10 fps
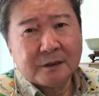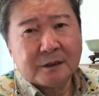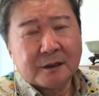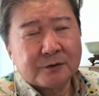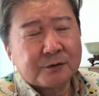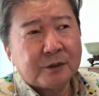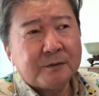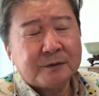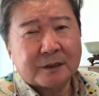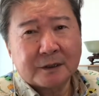あの
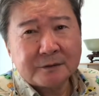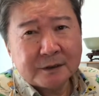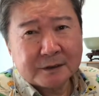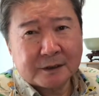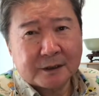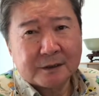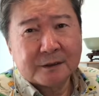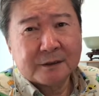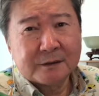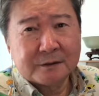トラブルがなくなったじゃん。
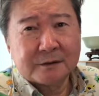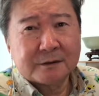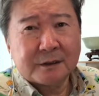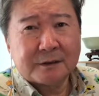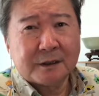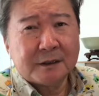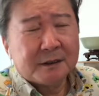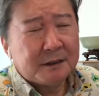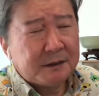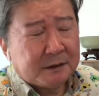うん、だって
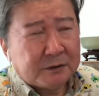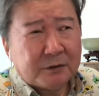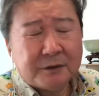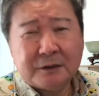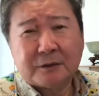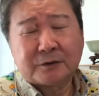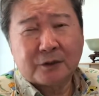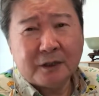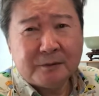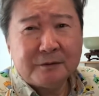一個一個
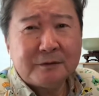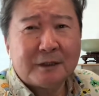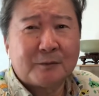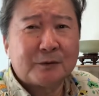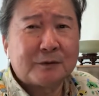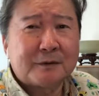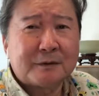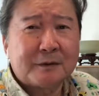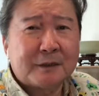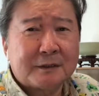トラブルんだも
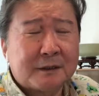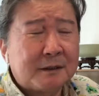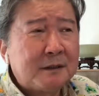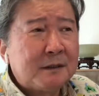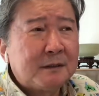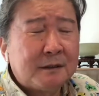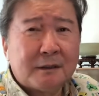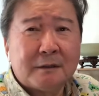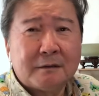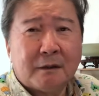ん。だって
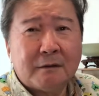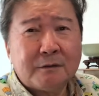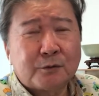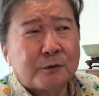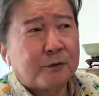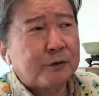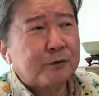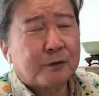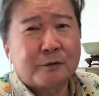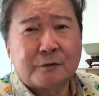ねえ、なんでこんなお金
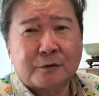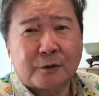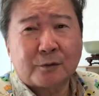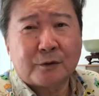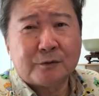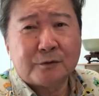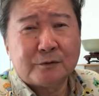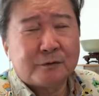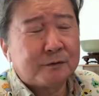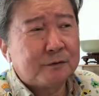取られるんですかとかい
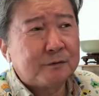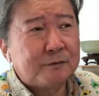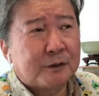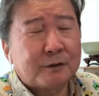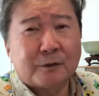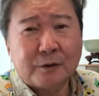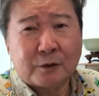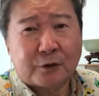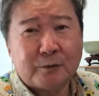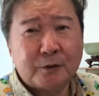うわけだよね。当
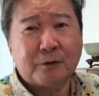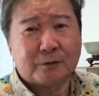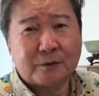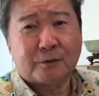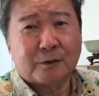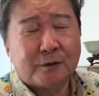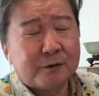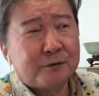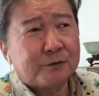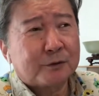たり前だよね。それ
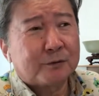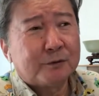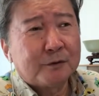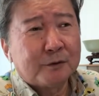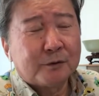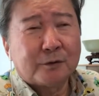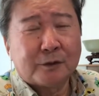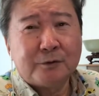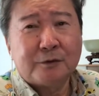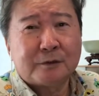入居者の方が
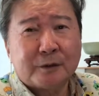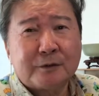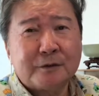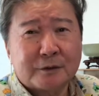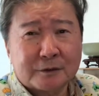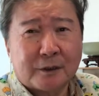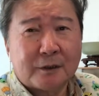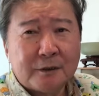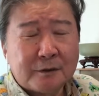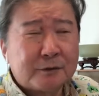言うに決まってんじゃんさ。
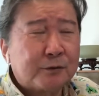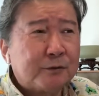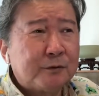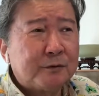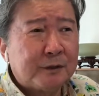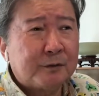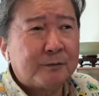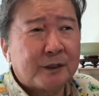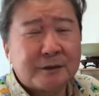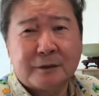でそれをねご
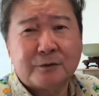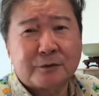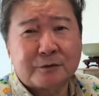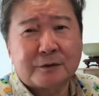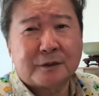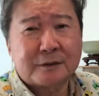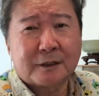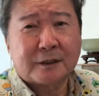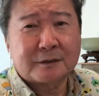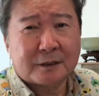まかしたり嘘ついたりしな
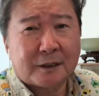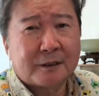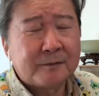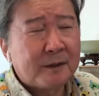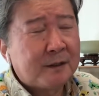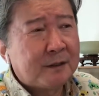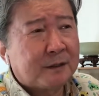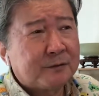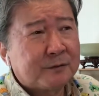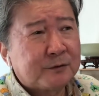がらさあ
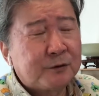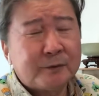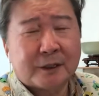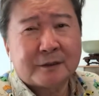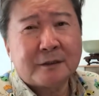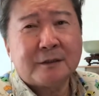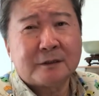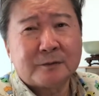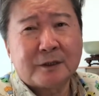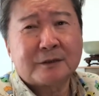の業務やってたんだ
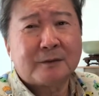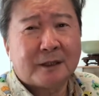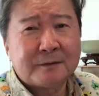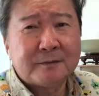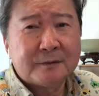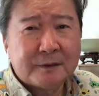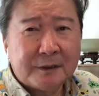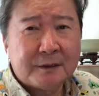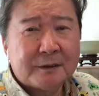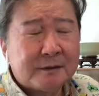よ昔は、
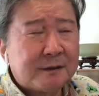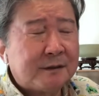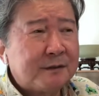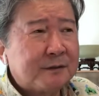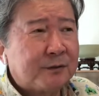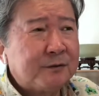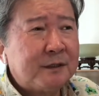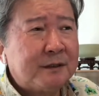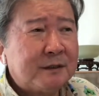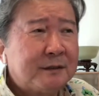ね、でそん
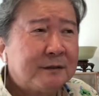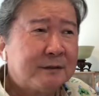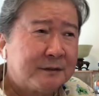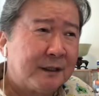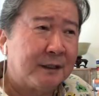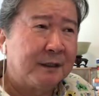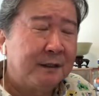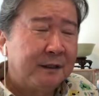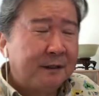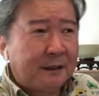なさ
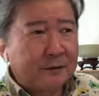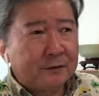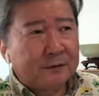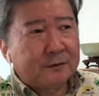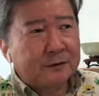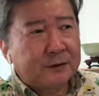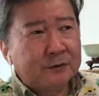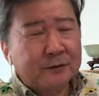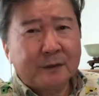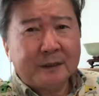あの仕
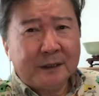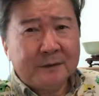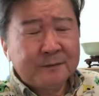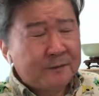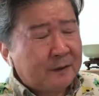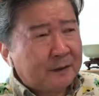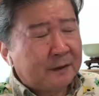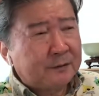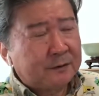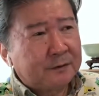事がね
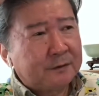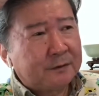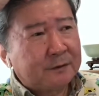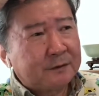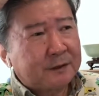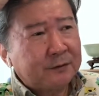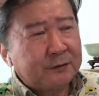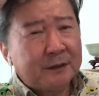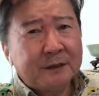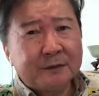あのちゃんと
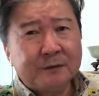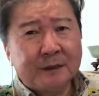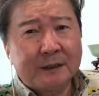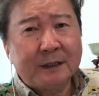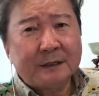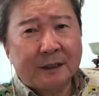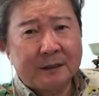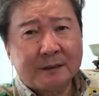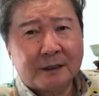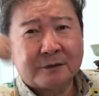定着するわけないじゃ
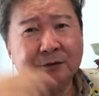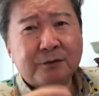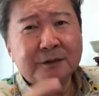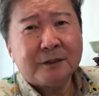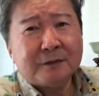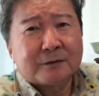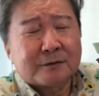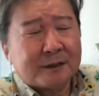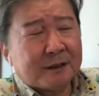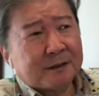ん。だから不動産業
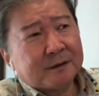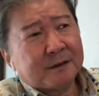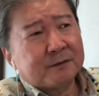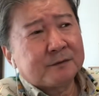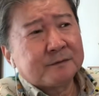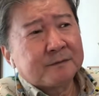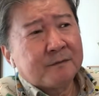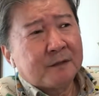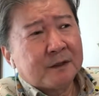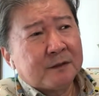もねあの
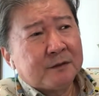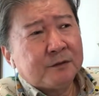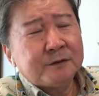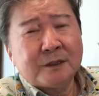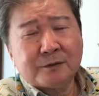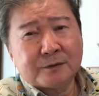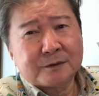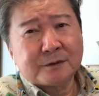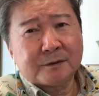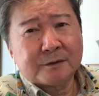良くないとこで
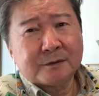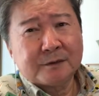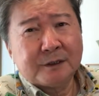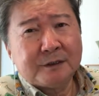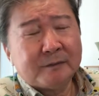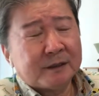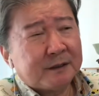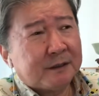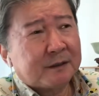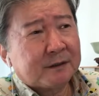すよ。で今
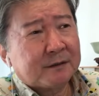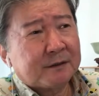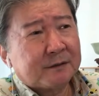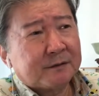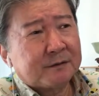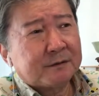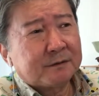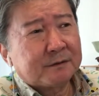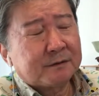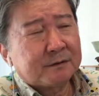ねあ
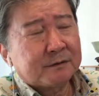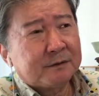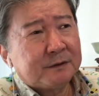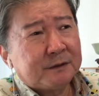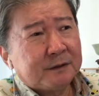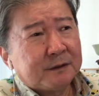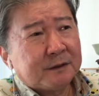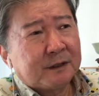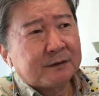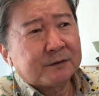の本当に
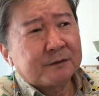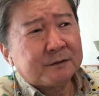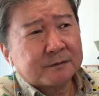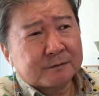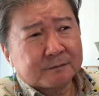なんていうの